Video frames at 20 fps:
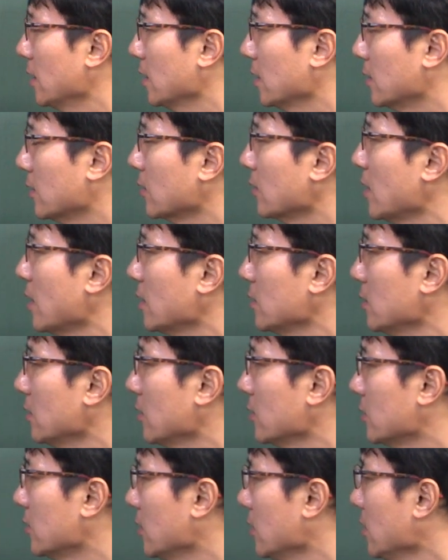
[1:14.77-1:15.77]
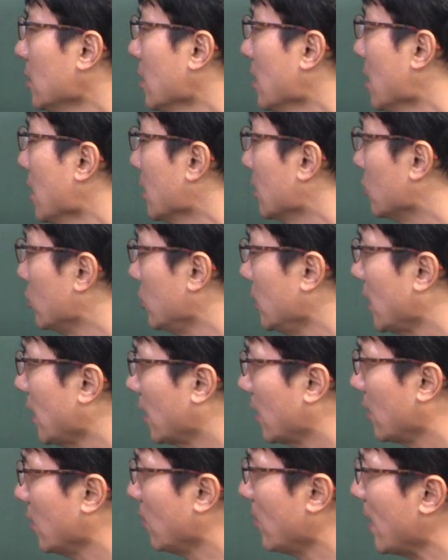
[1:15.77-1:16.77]
그러나 그것은
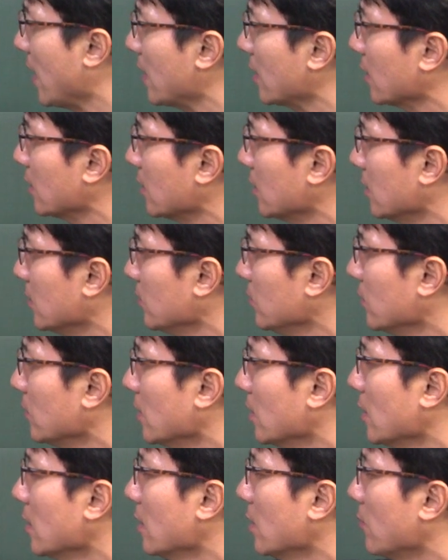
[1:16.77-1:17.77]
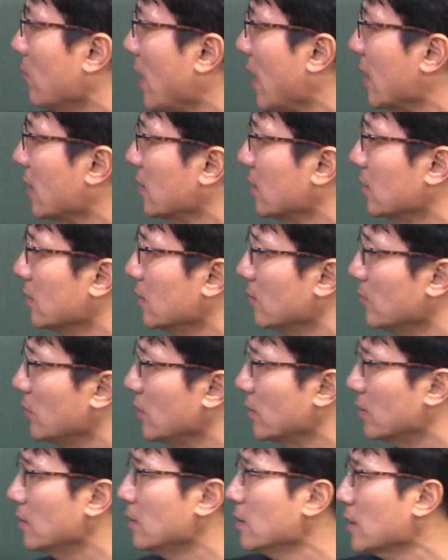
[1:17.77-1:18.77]
뒤에 것만큼 많은
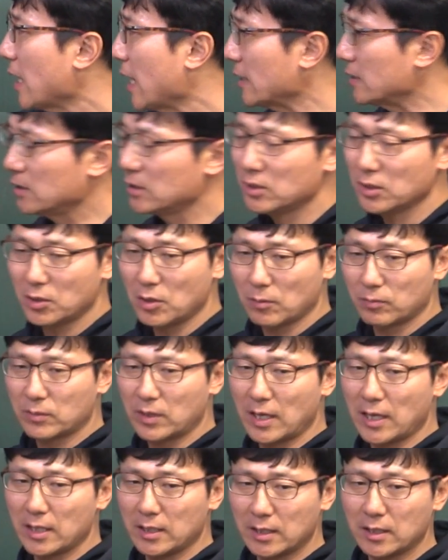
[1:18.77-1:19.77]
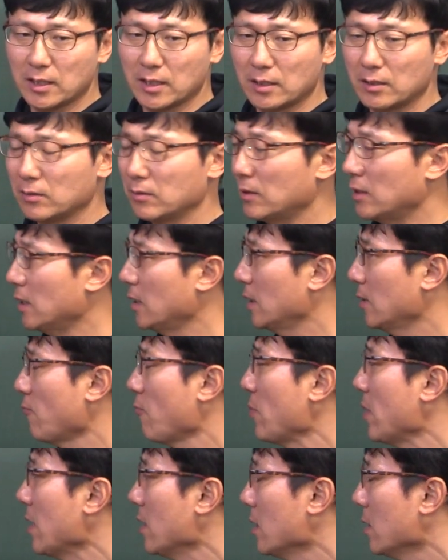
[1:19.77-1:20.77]
의미를 가진 적이 없다 이렇게 되는 거야.
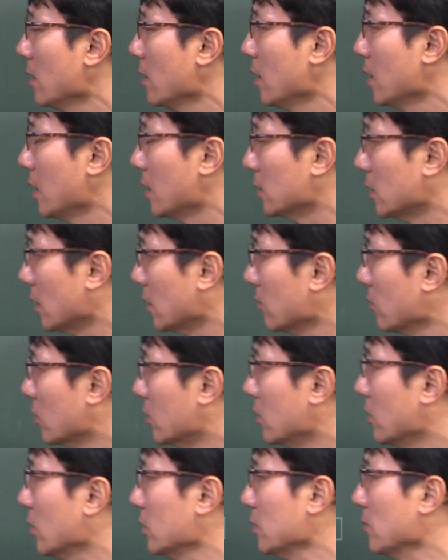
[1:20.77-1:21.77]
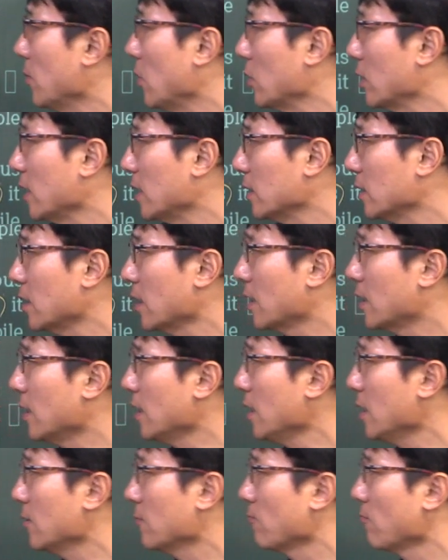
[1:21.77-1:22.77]
자 그럼 그것은 뭘
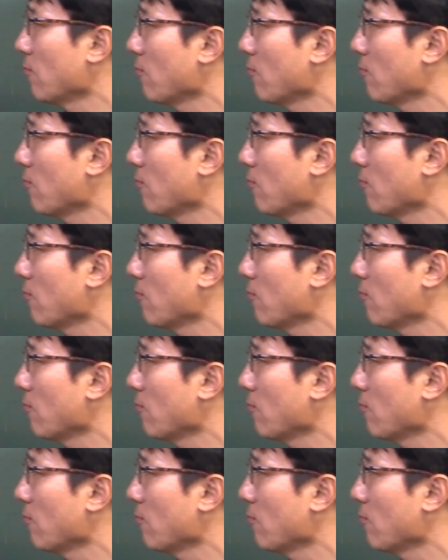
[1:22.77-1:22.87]
가리킬까?